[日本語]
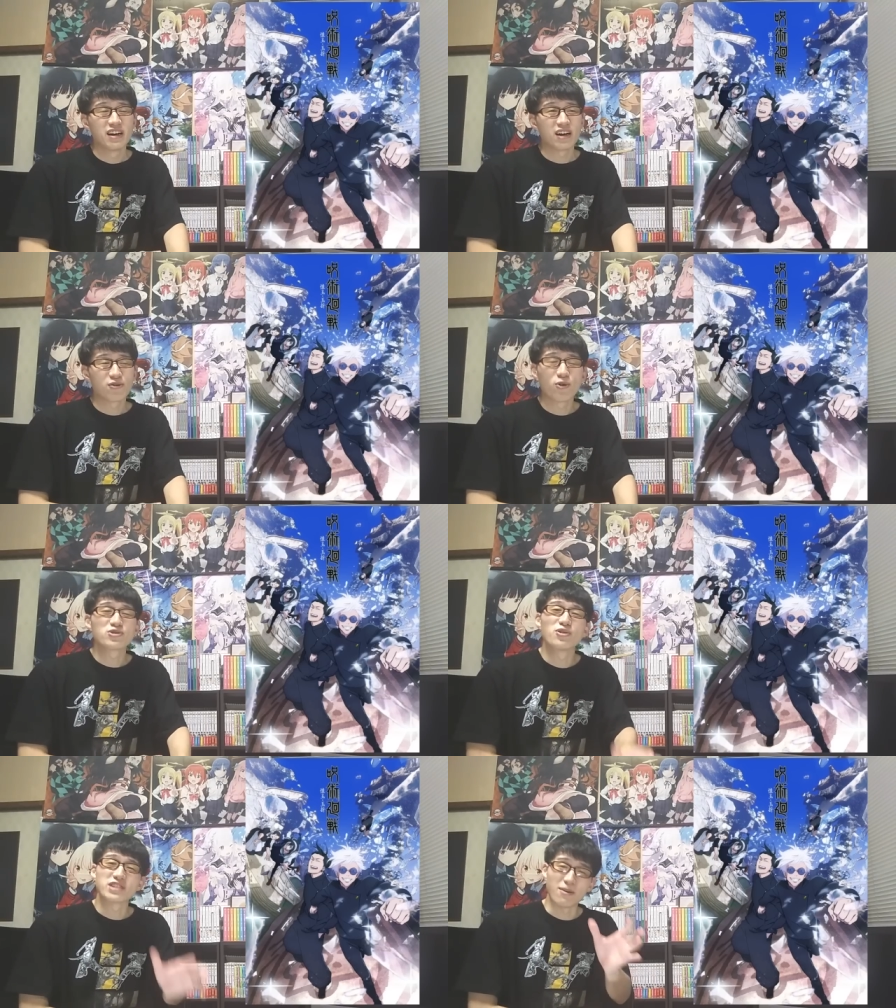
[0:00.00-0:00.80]
あの
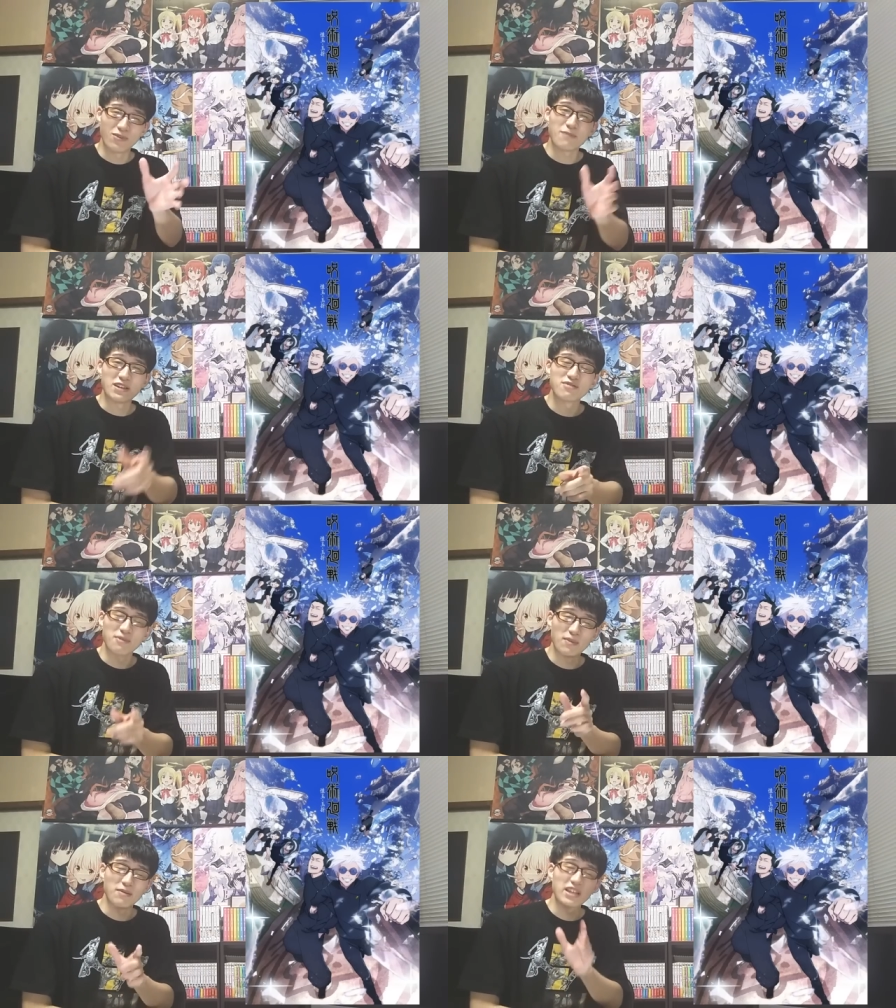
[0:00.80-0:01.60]
五条さんもやっぱ一
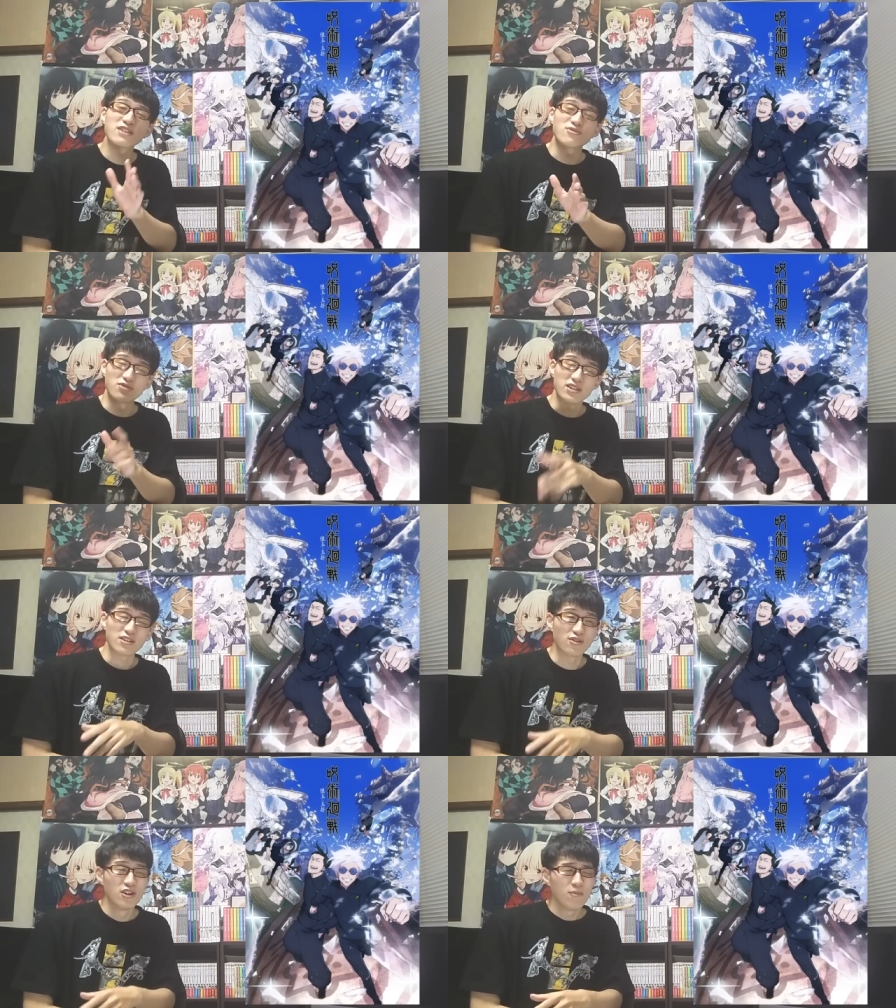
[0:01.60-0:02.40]
応、まあ、出てくるんです
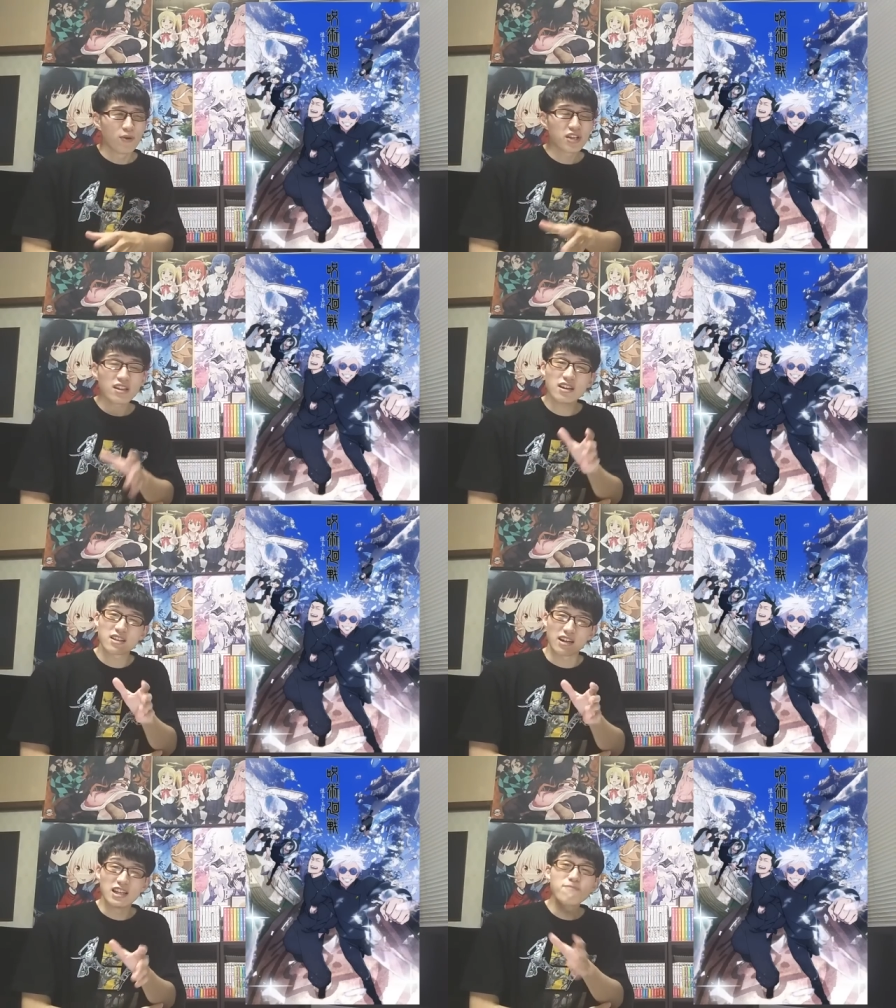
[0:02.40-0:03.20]
けどもう出て
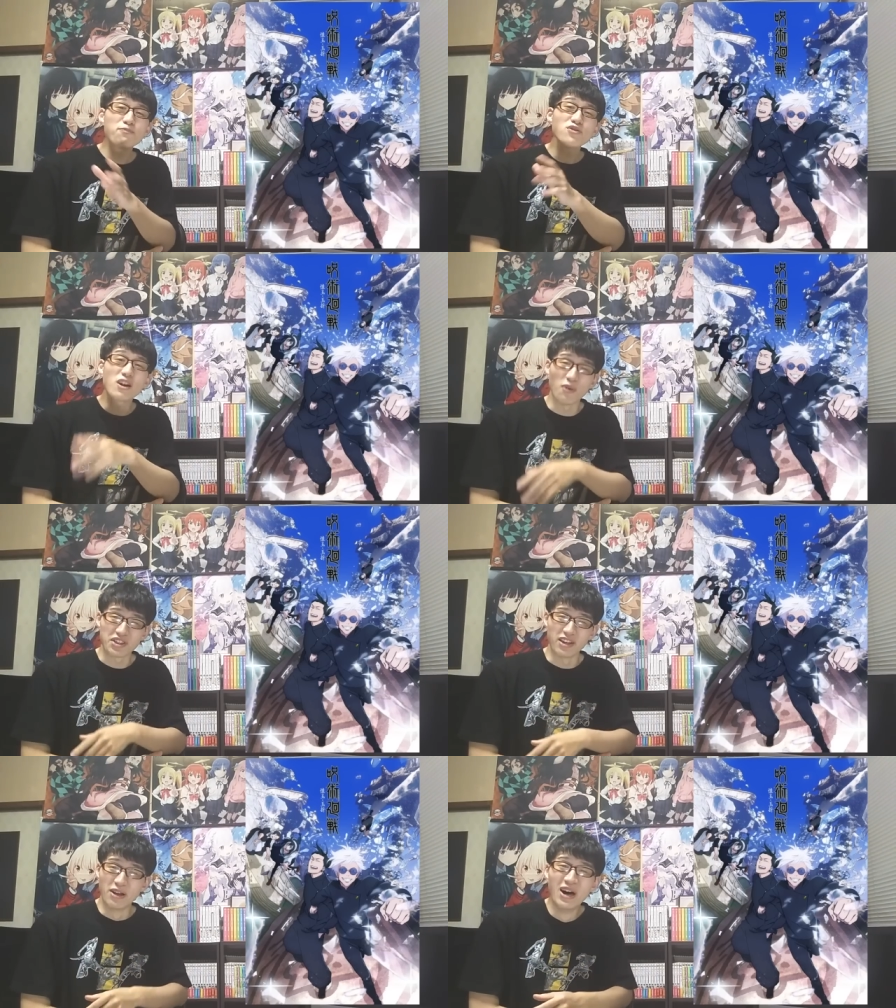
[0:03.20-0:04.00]
きたら1分ぐらい終わったんだ